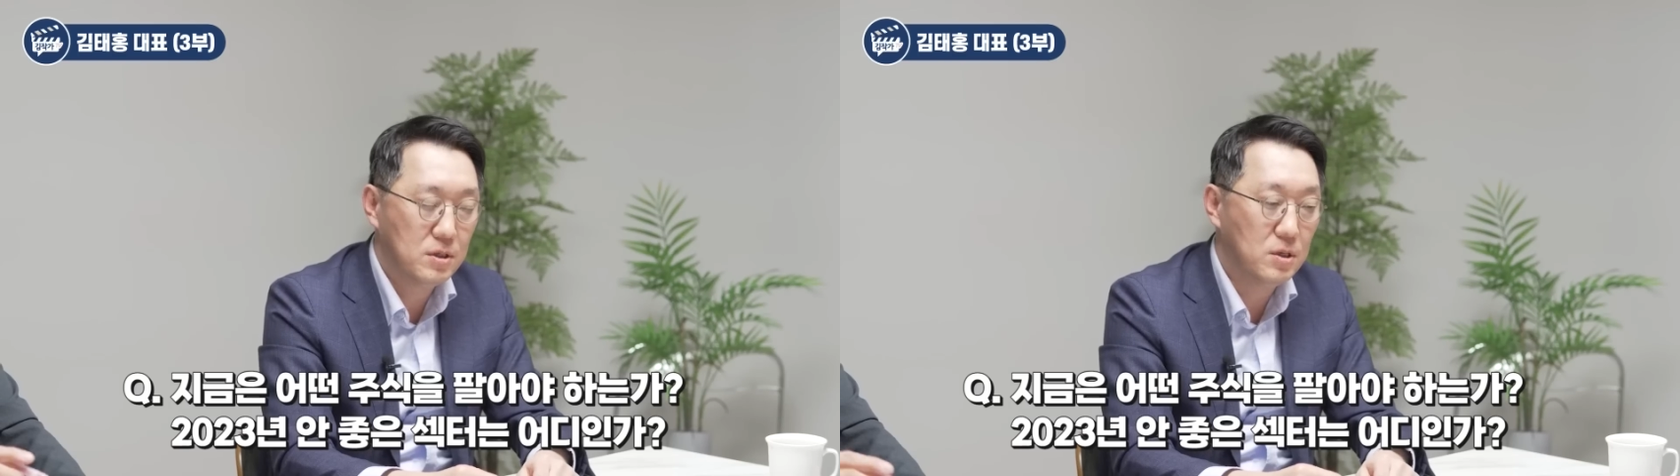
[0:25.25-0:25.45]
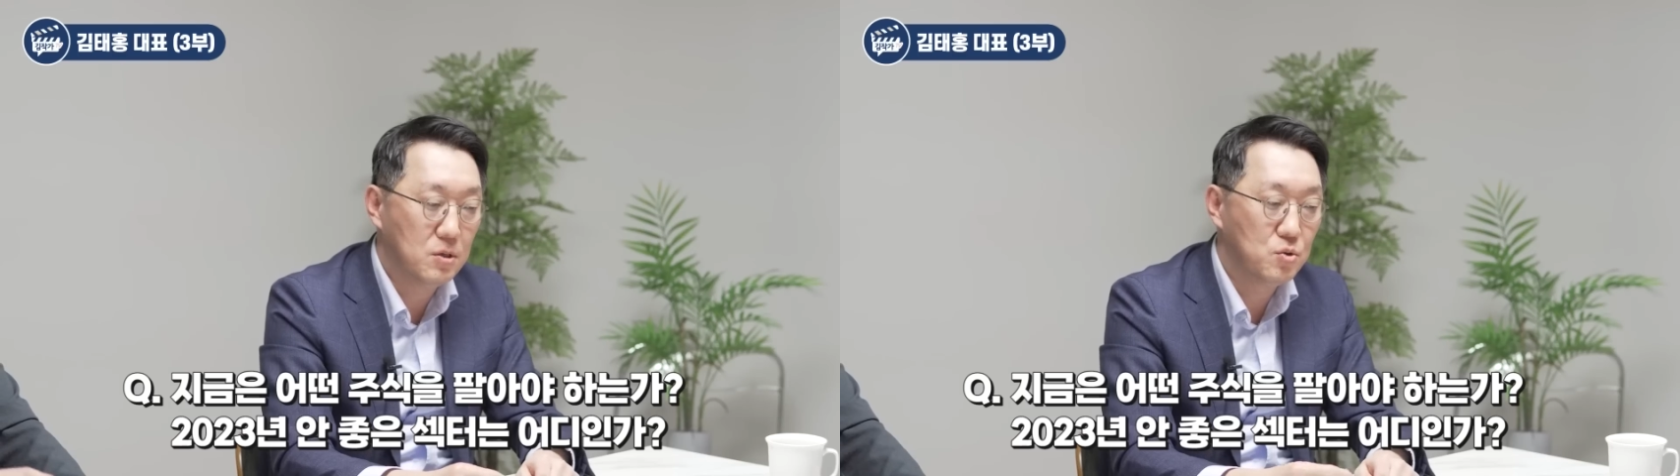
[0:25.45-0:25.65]

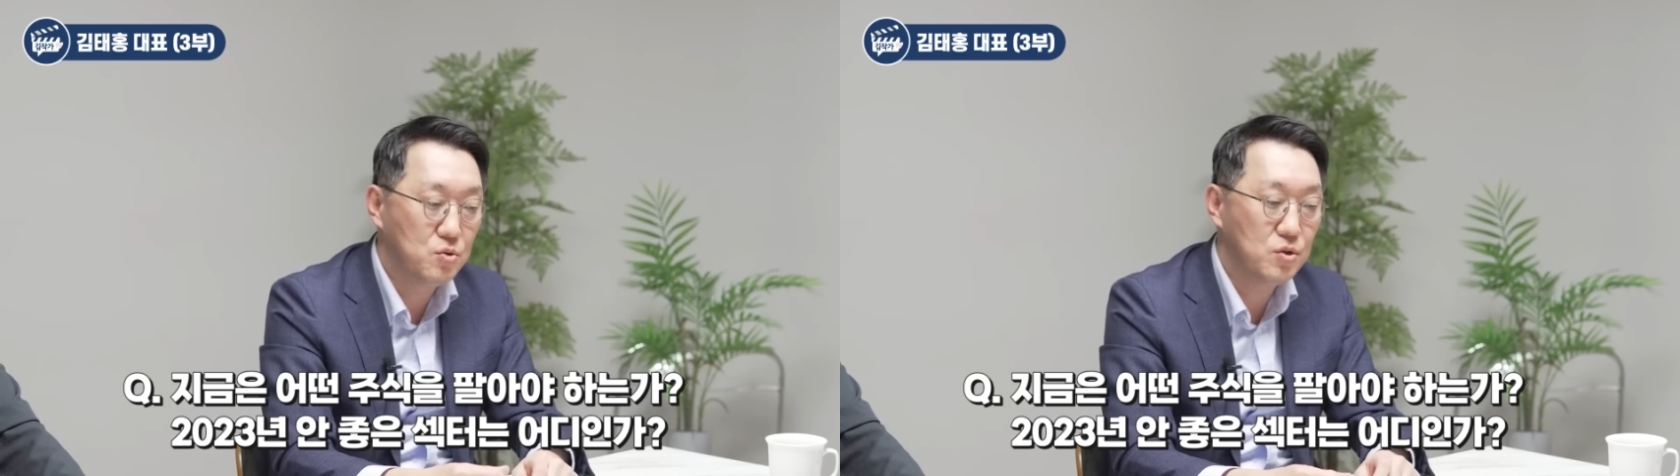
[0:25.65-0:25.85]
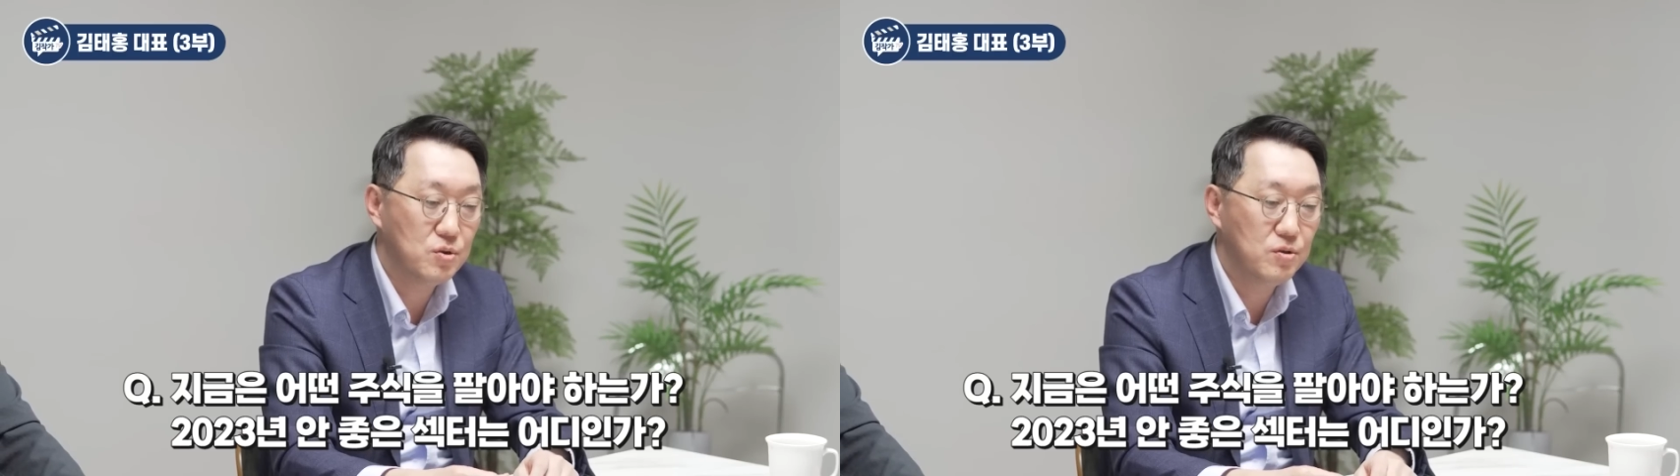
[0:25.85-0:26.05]
안, 안 좋은
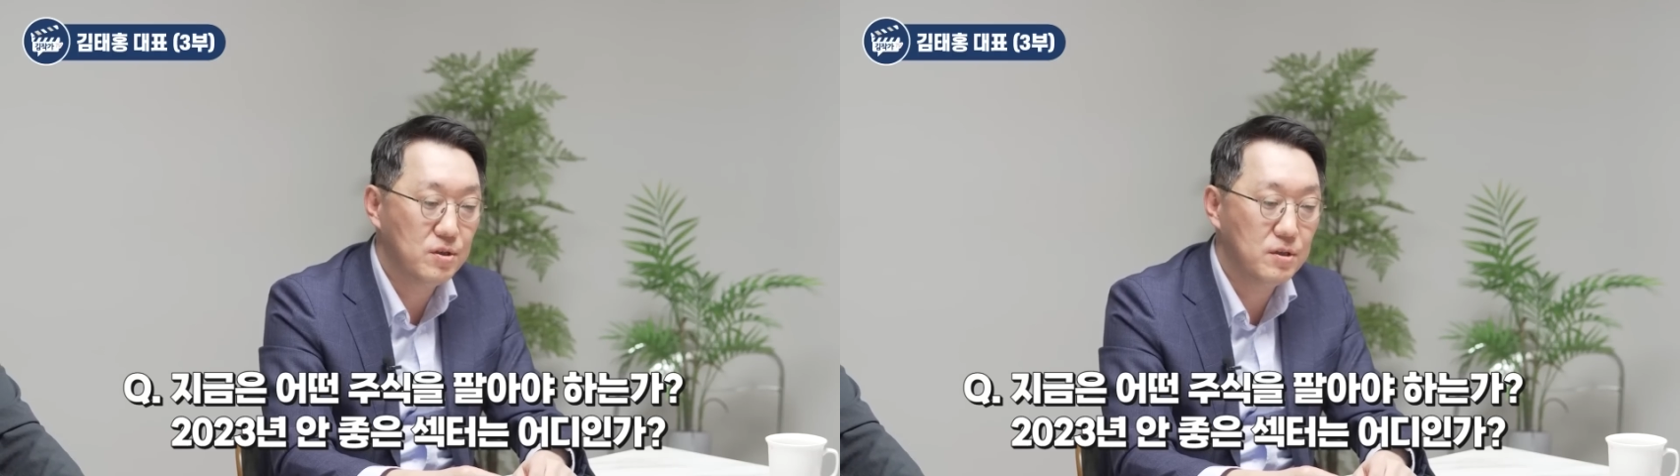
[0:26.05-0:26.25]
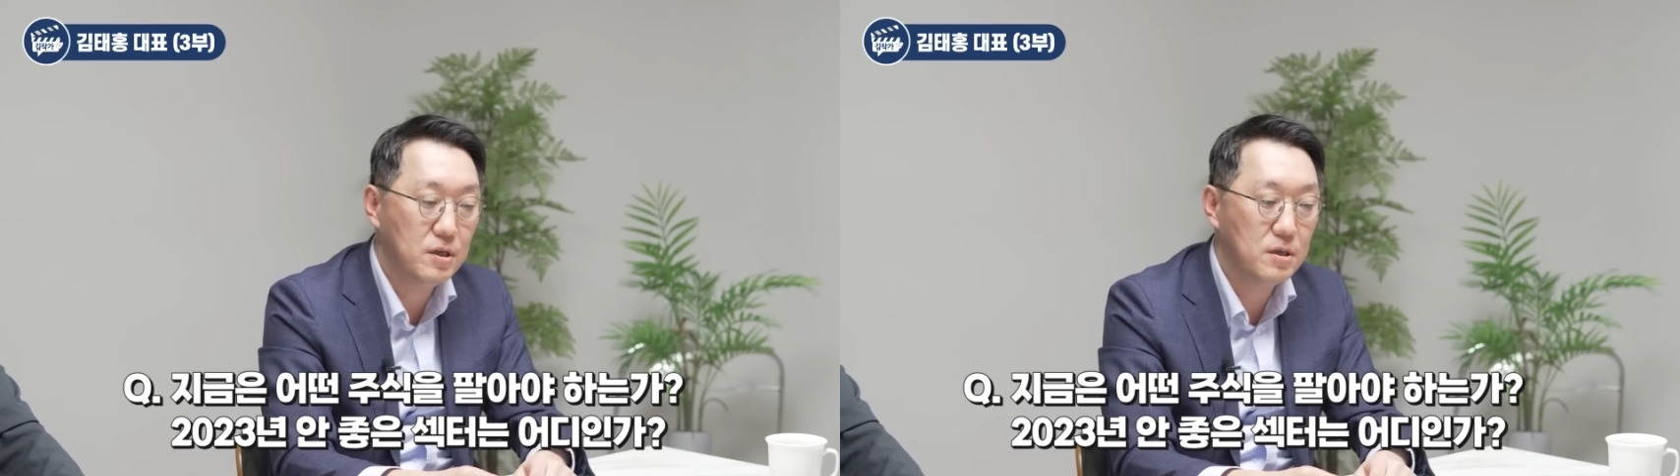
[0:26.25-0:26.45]
주식도
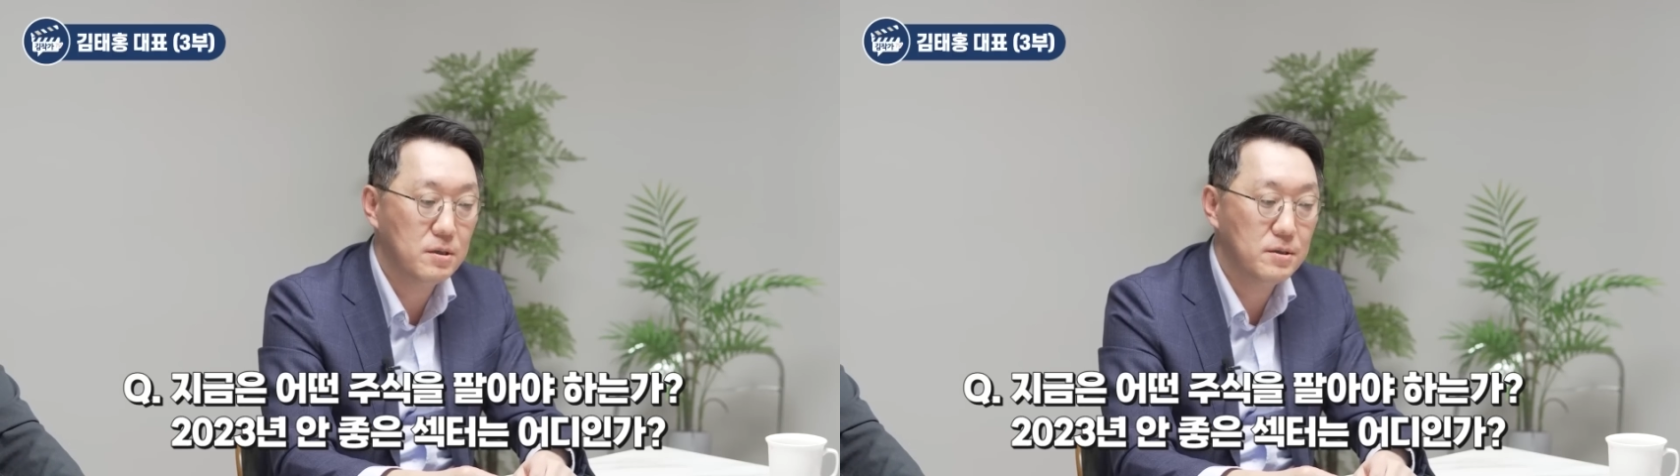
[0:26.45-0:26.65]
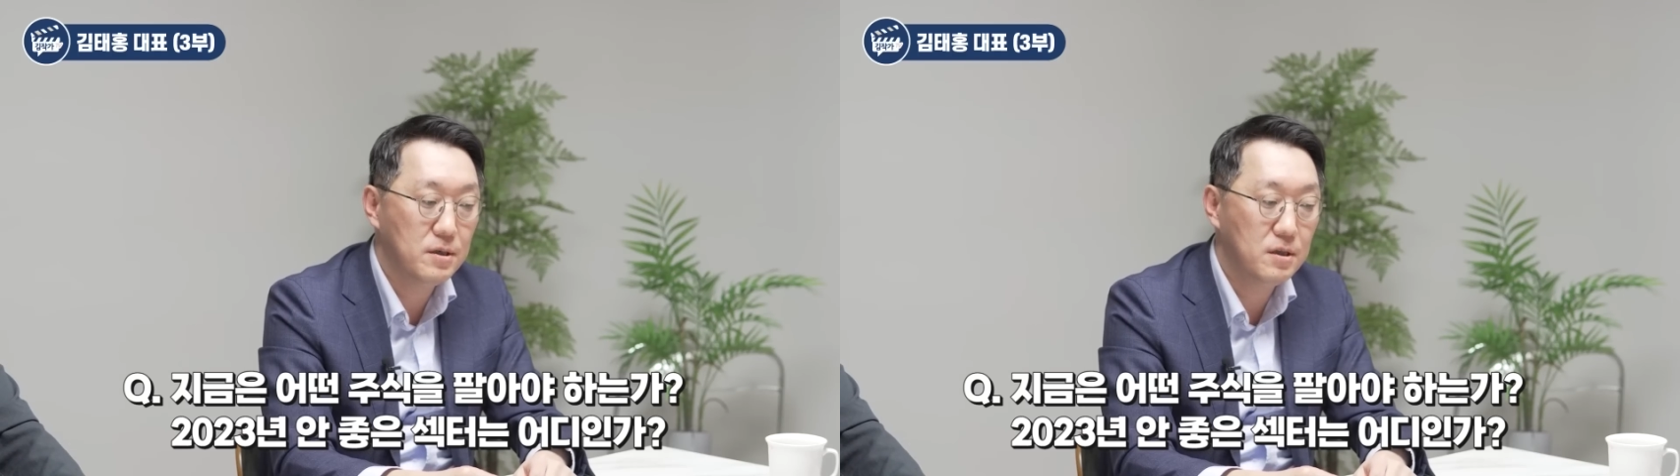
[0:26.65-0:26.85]

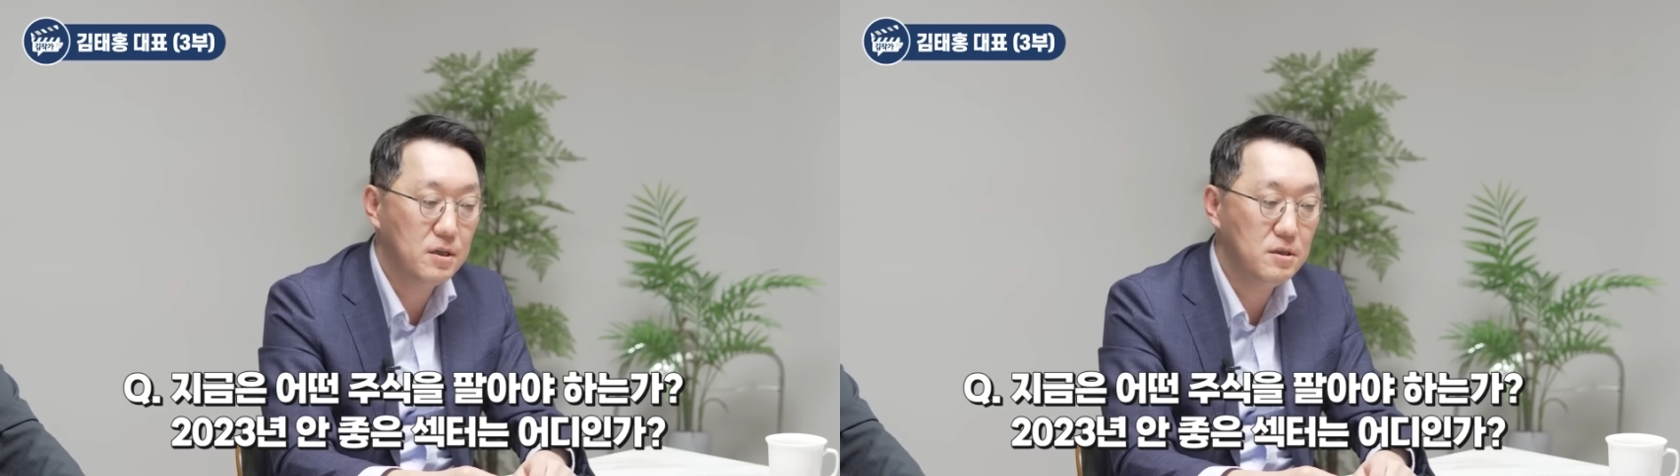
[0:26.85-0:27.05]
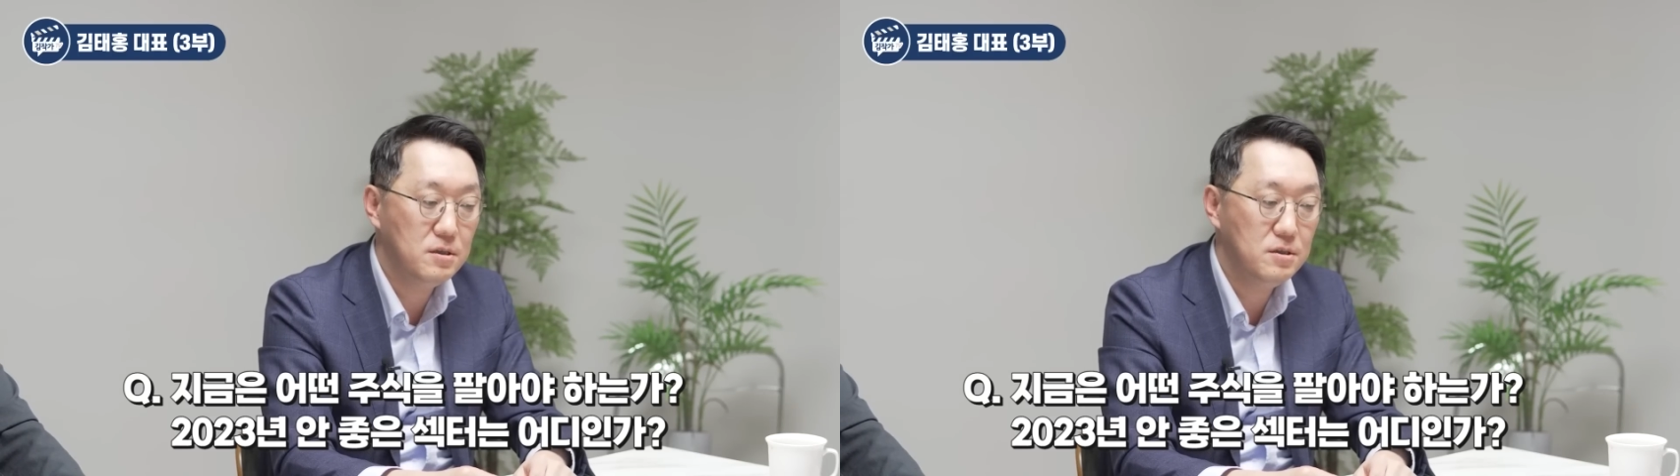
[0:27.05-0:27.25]
있는데
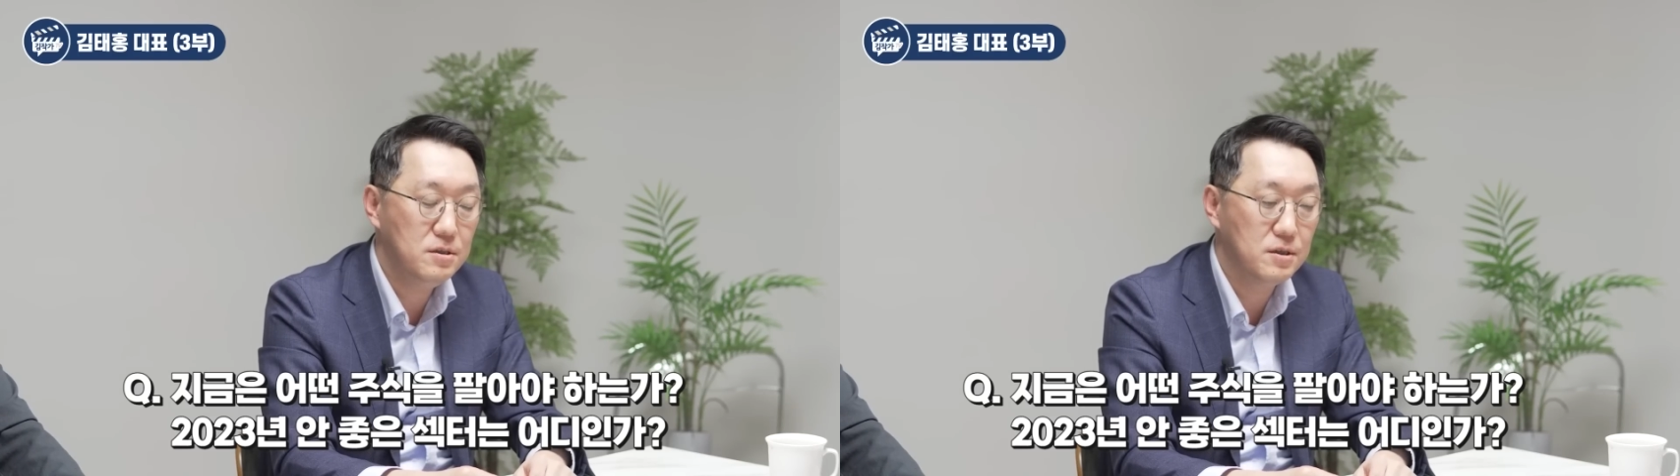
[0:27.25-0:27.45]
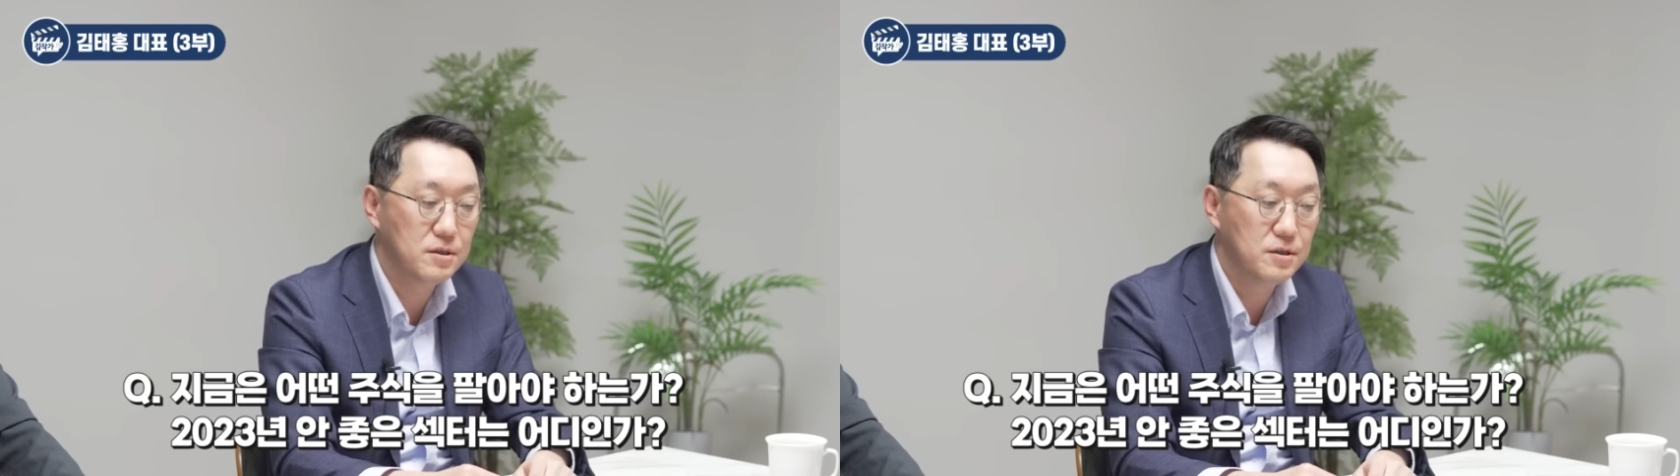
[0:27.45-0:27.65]

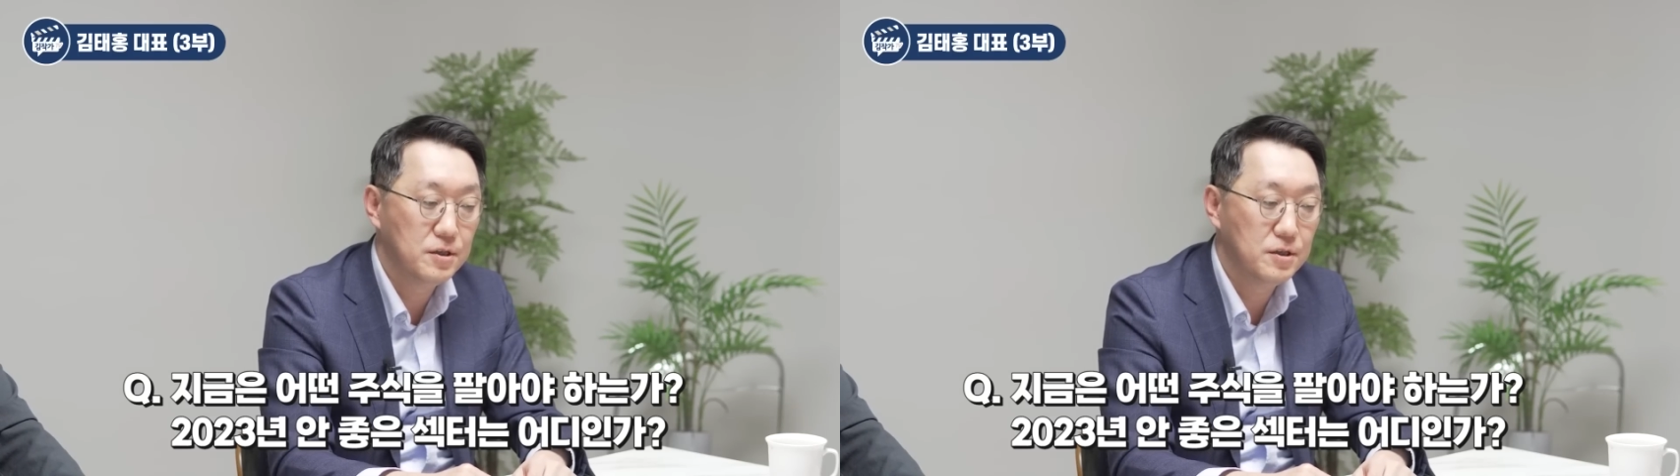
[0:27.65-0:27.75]
일단은